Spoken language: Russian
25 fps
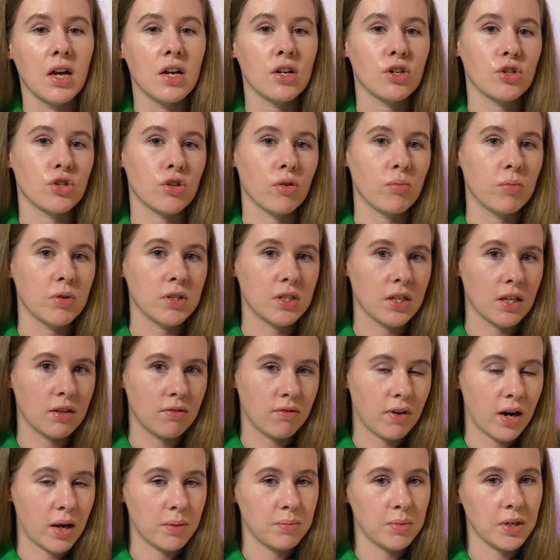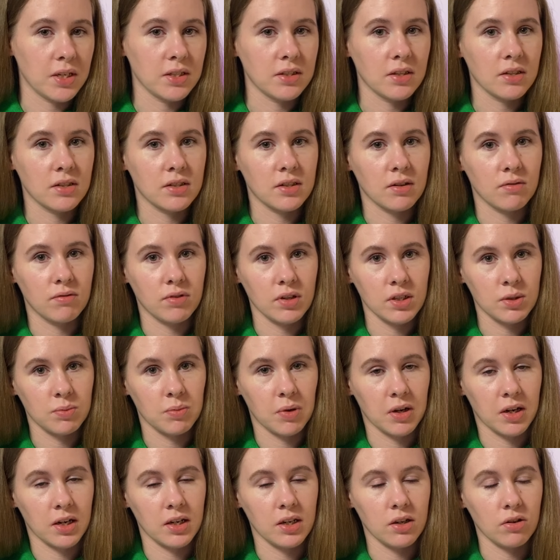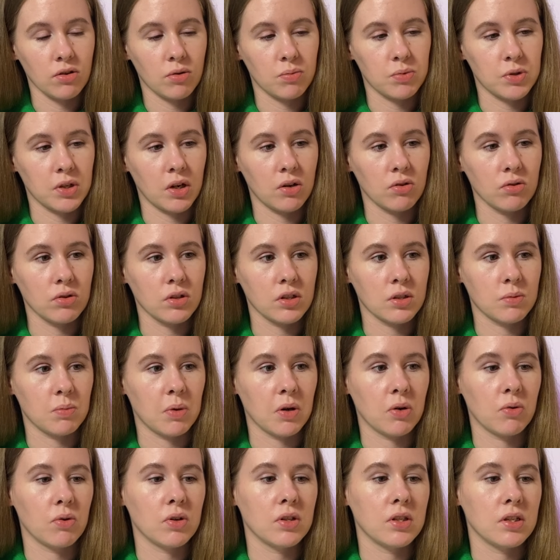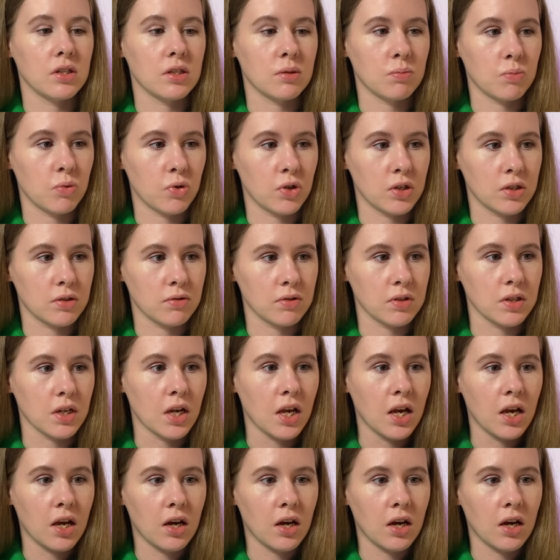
чтобы за два месяца вы смогли ее абсолютно спокойно использовать.